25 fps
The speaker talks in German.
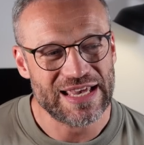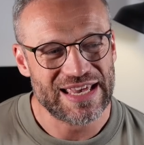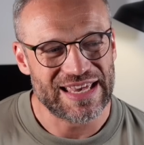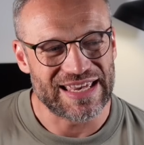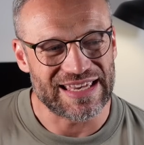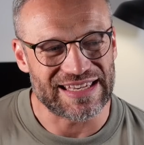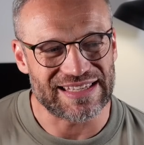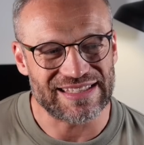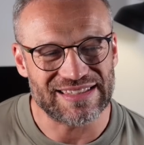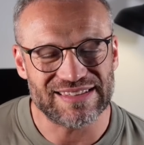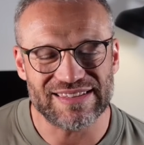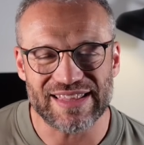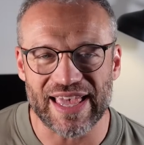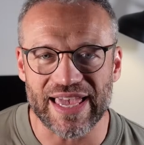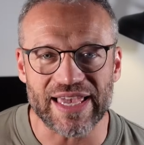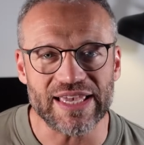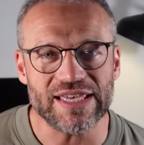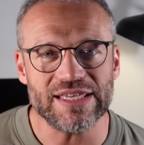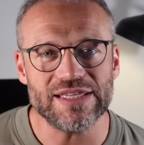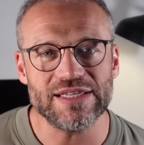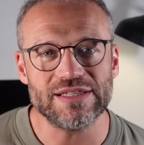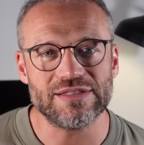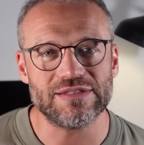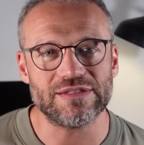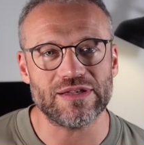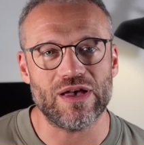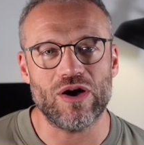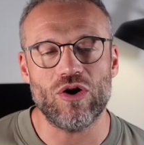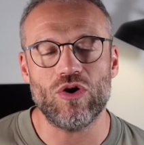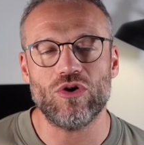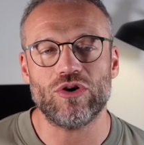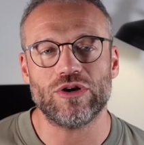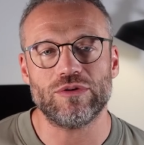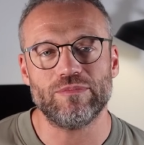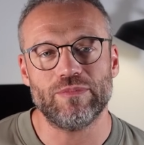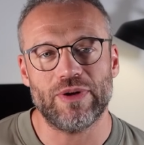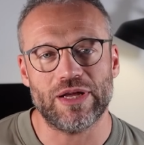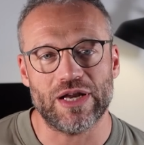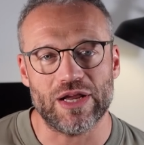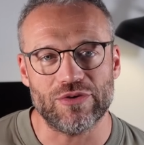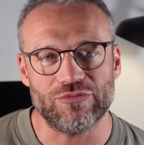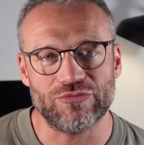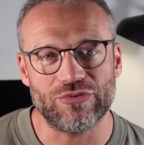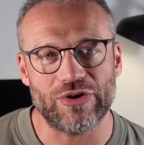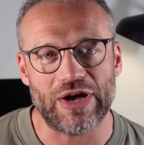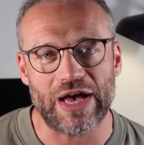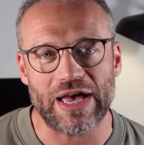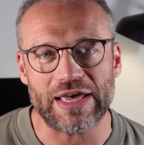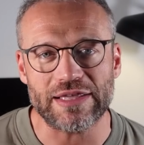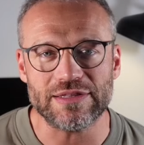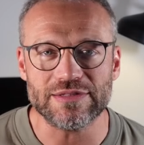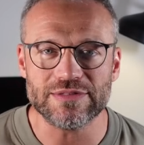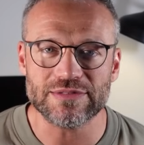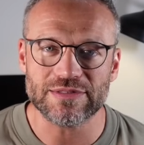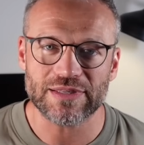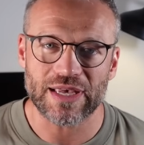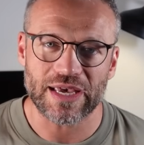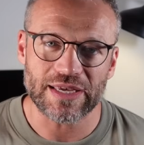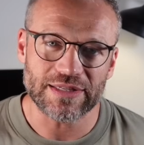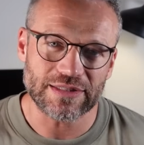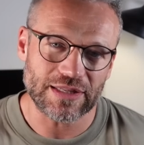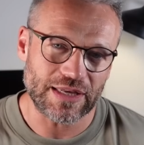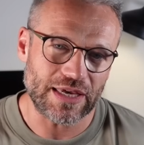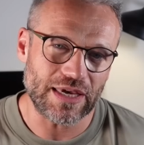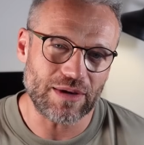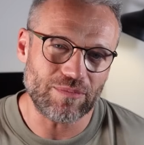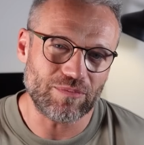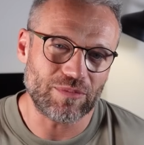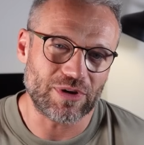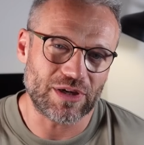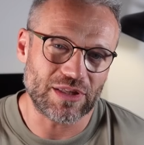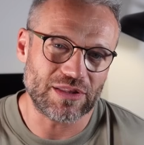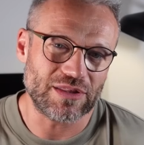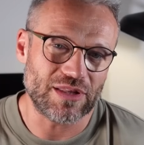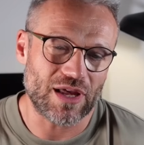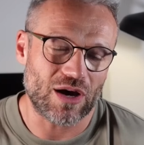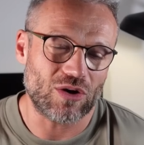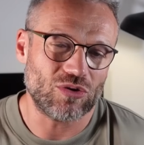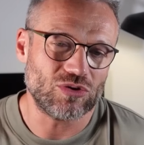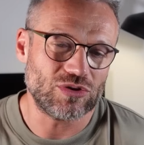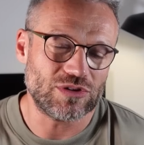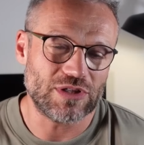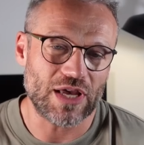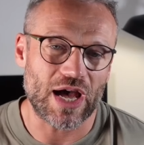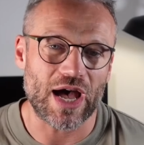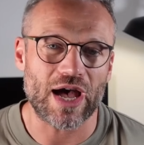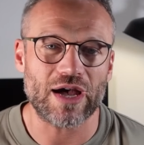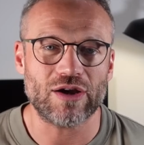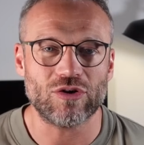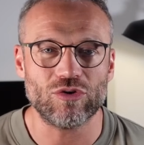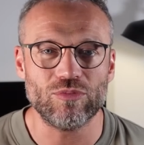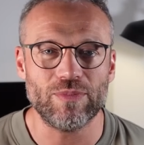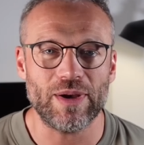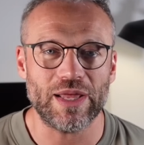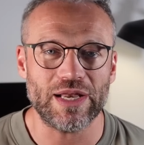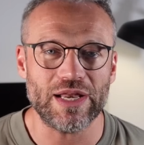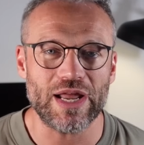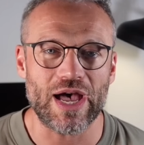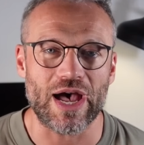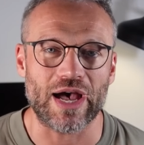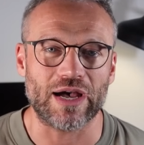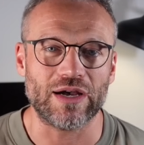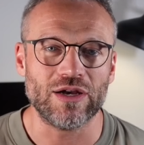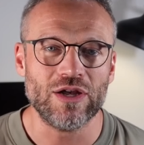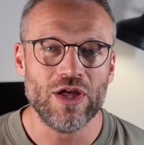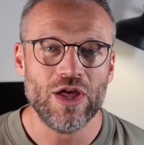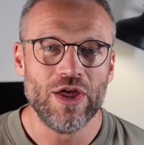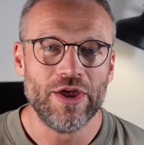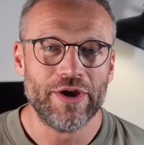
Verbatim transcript: ich denke jetzt auch in meiner freien Zeit eben genau darüber nach.